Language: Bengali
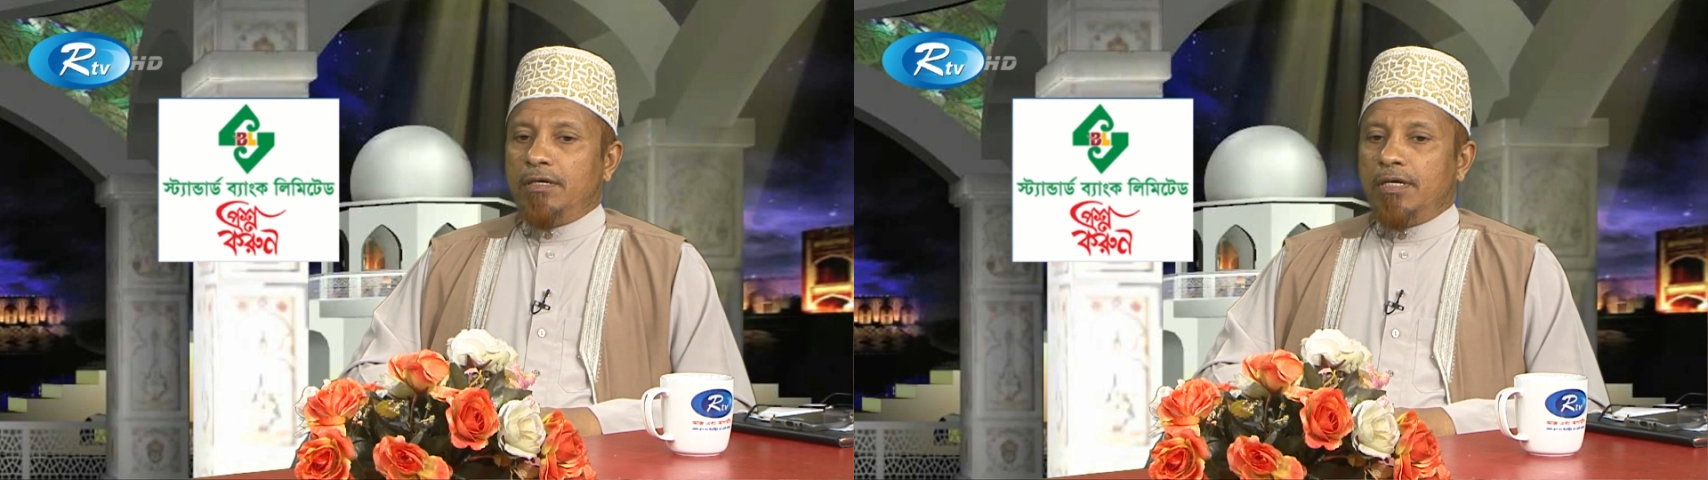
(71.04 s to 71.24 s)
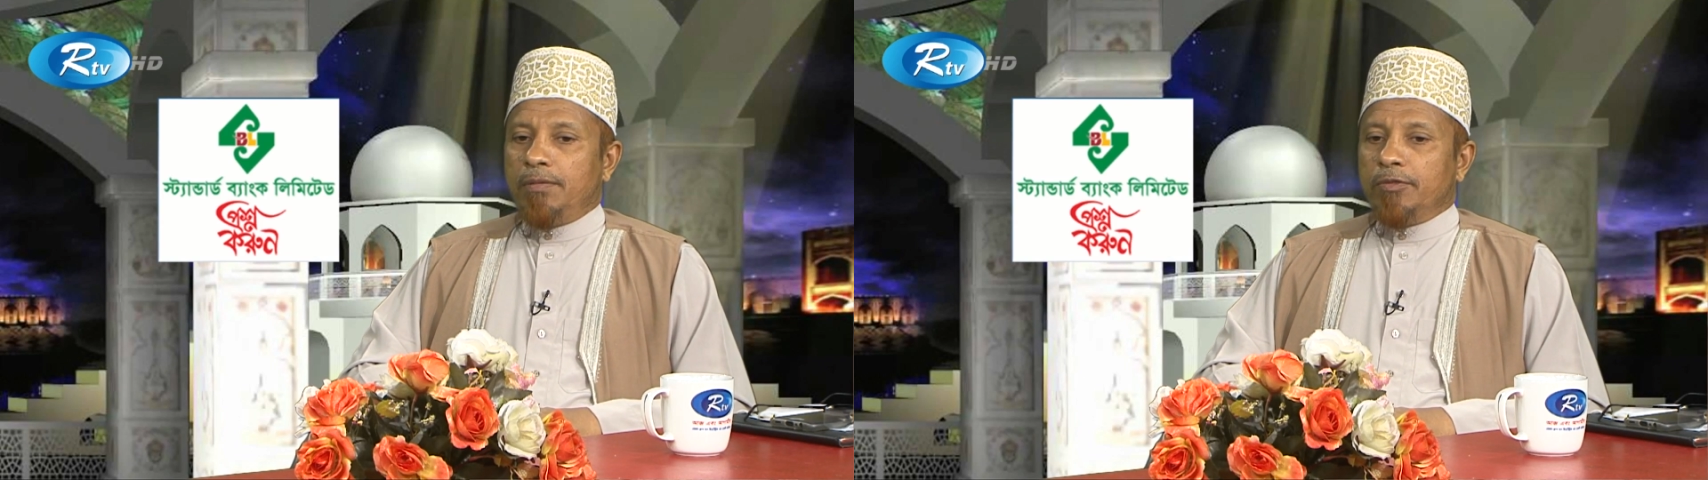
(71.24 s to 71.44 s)

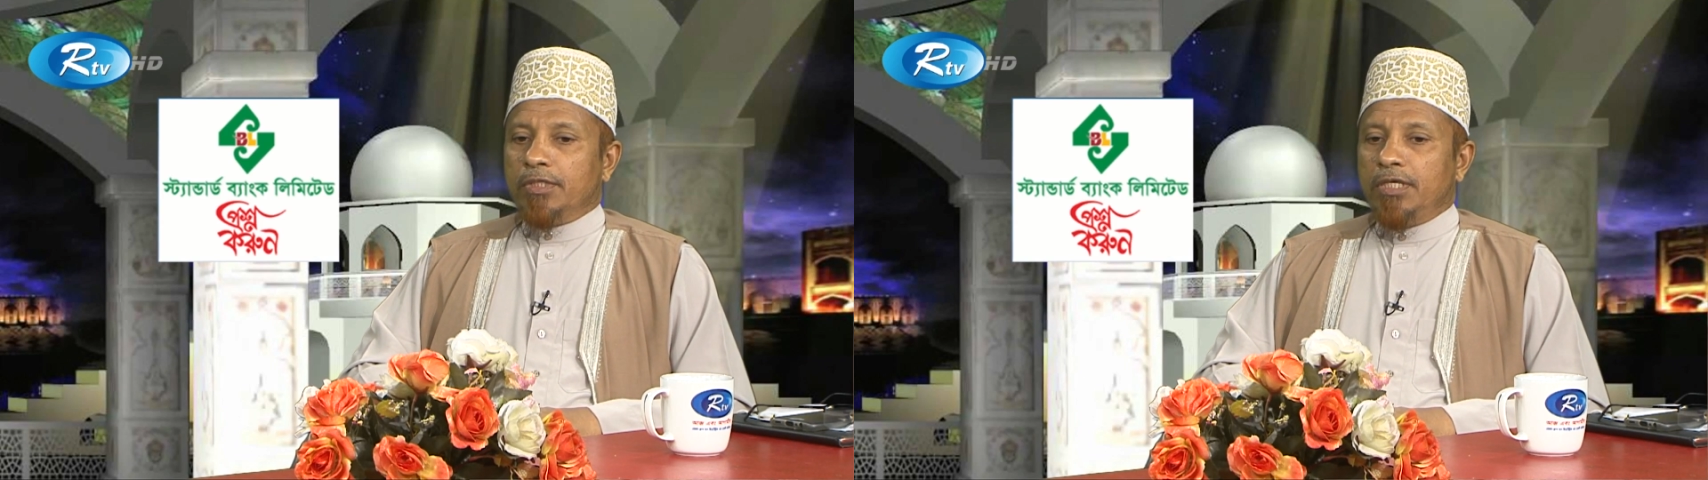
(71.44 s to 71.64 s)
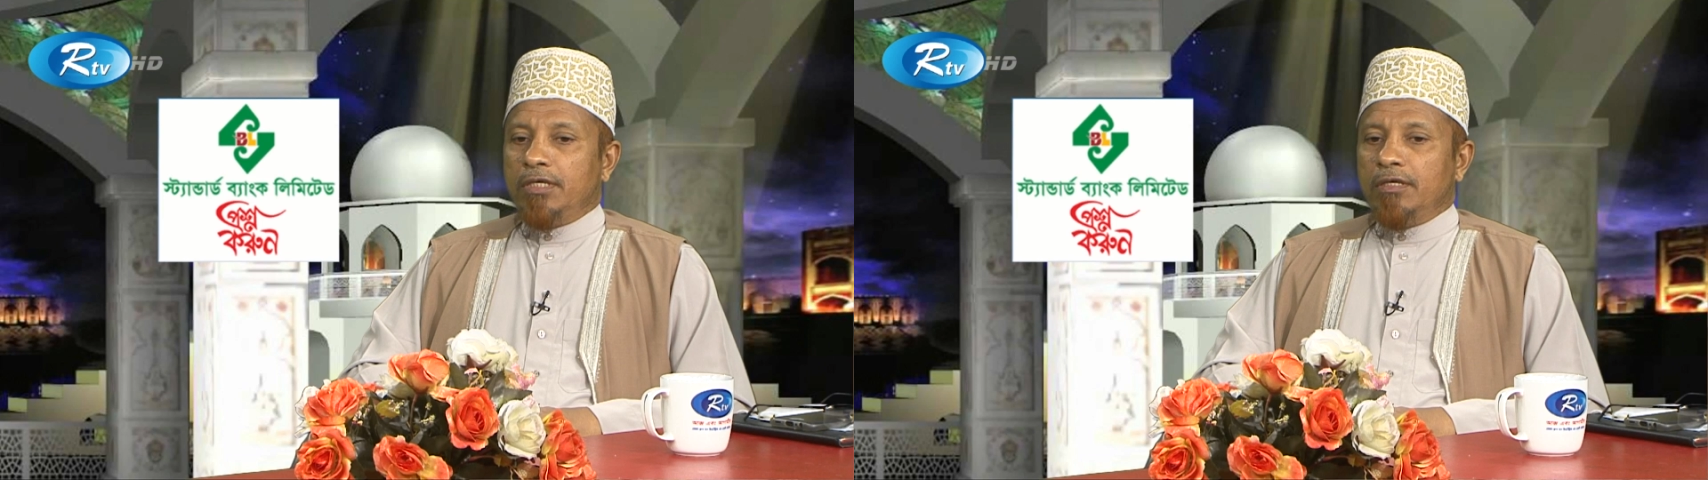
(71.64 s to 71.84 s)

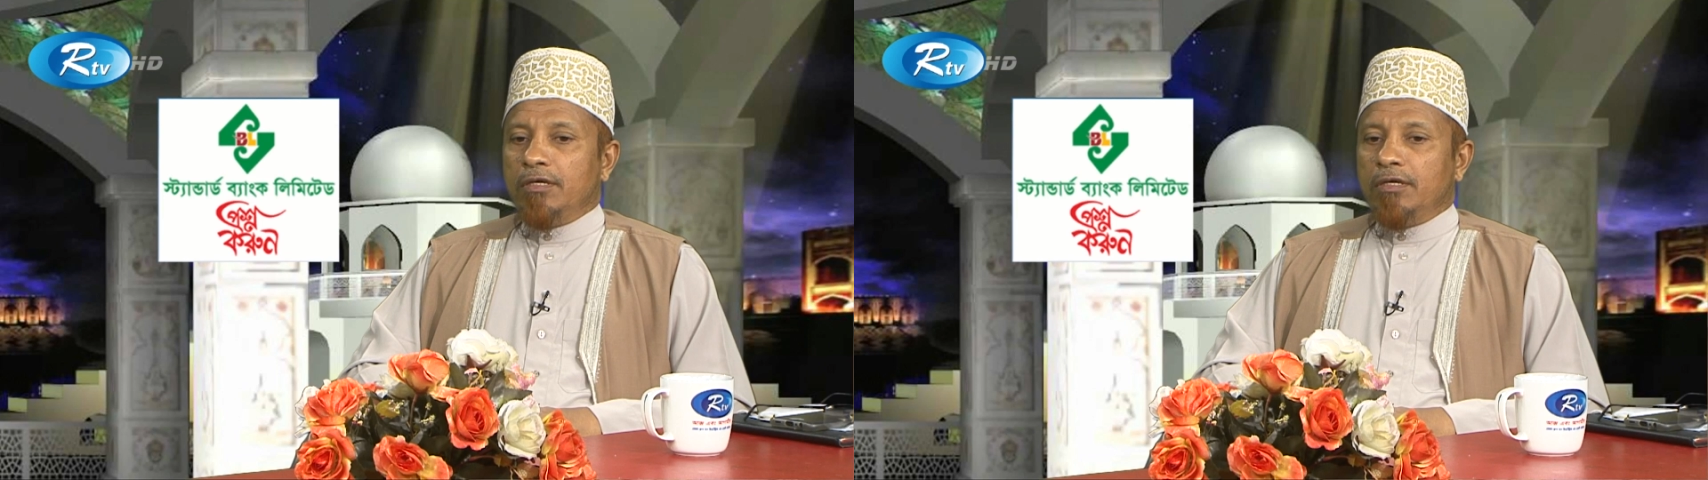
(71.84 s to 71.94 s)
এমনকি